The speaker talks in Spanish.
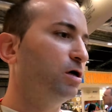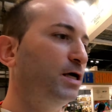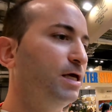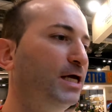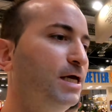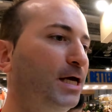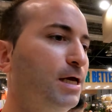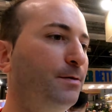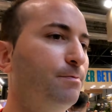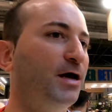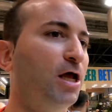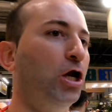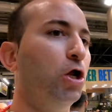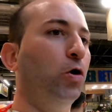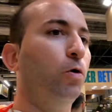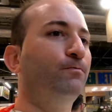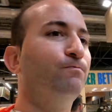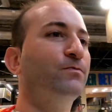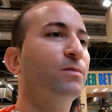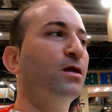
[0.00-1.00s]
y
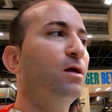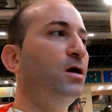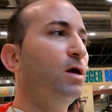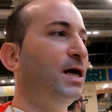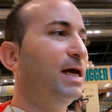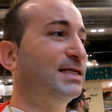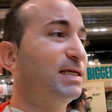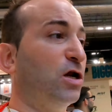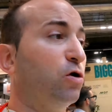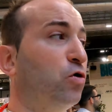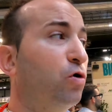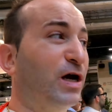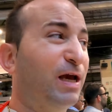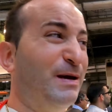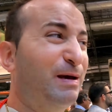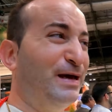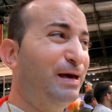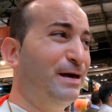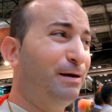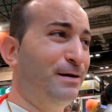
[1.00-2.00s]
melón es algo
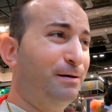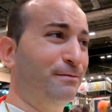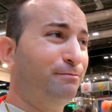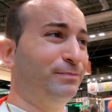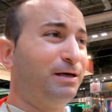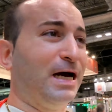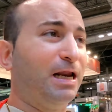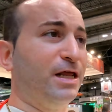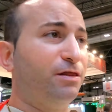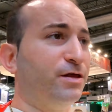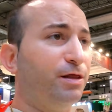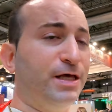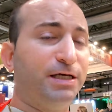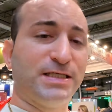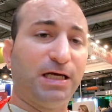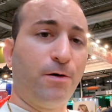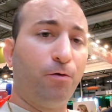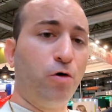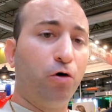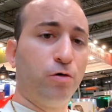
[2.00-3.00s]
que carece de
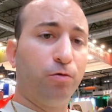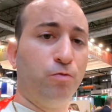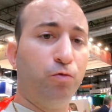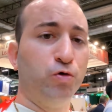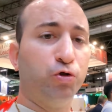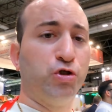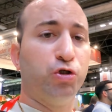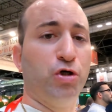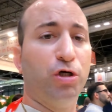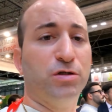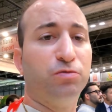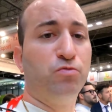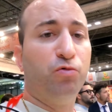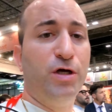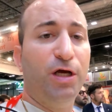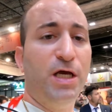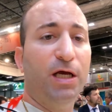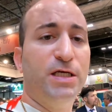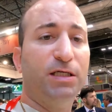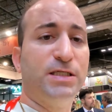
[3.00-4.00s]
sabor mucho, es
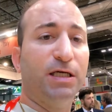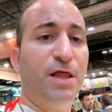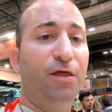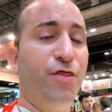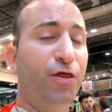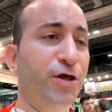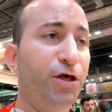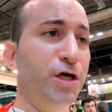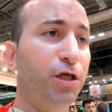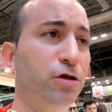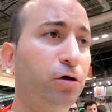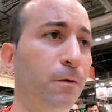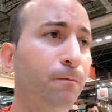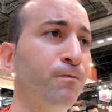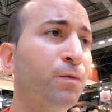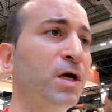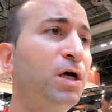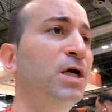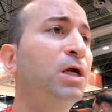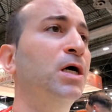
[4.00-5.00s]
muy sencillito,
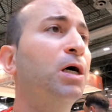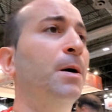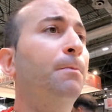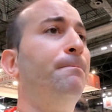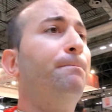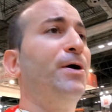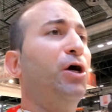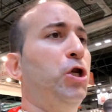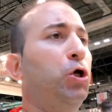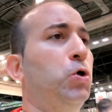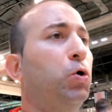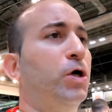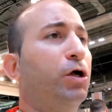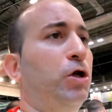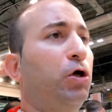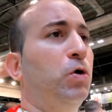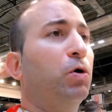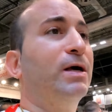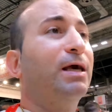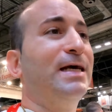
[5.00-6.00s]
pero
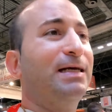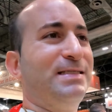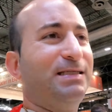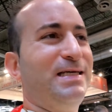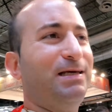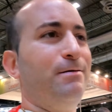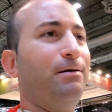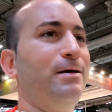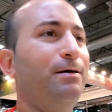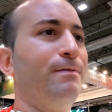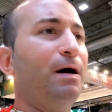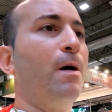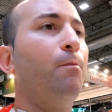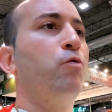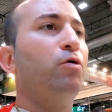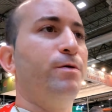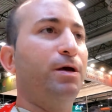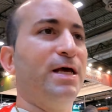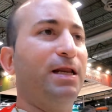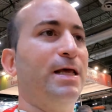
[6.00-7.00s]
creo que sí va
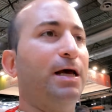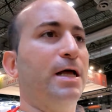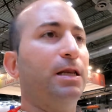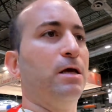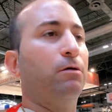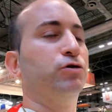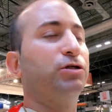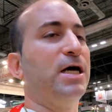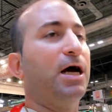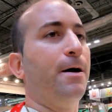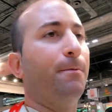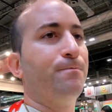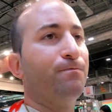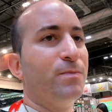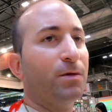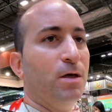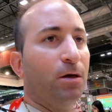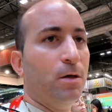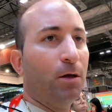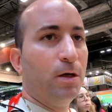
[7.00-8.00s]
muy bien,
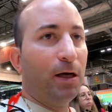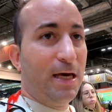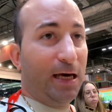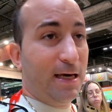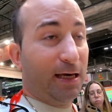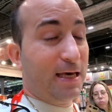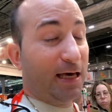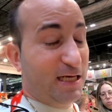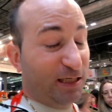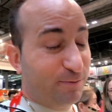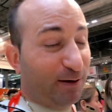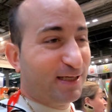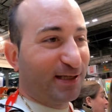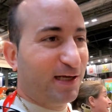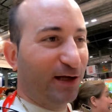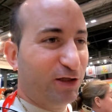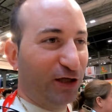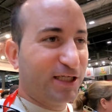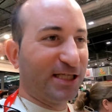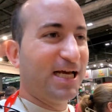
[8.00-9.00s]
que es
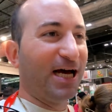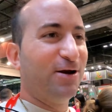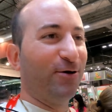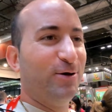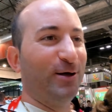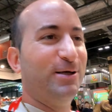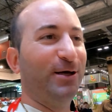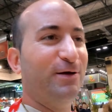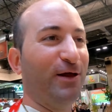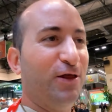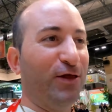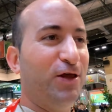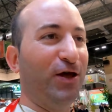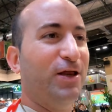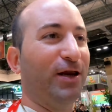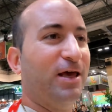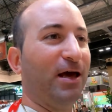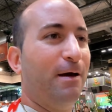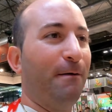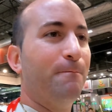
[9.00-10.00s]
bastante sano, es
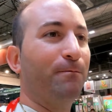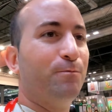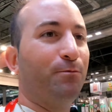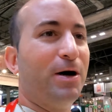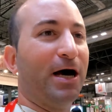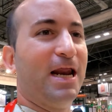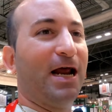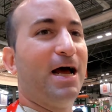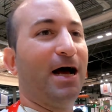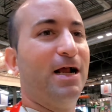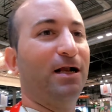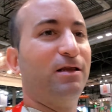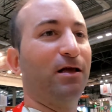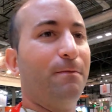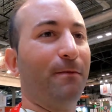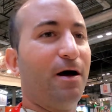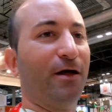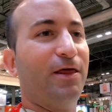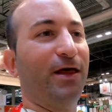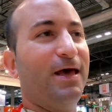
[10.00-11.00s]
decir, que para el
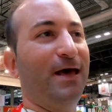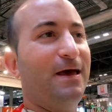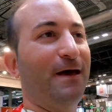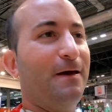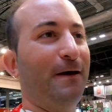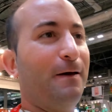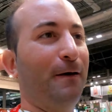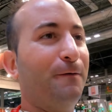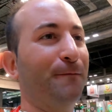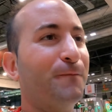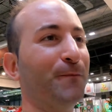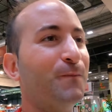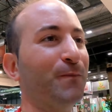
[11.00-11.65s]
tema de,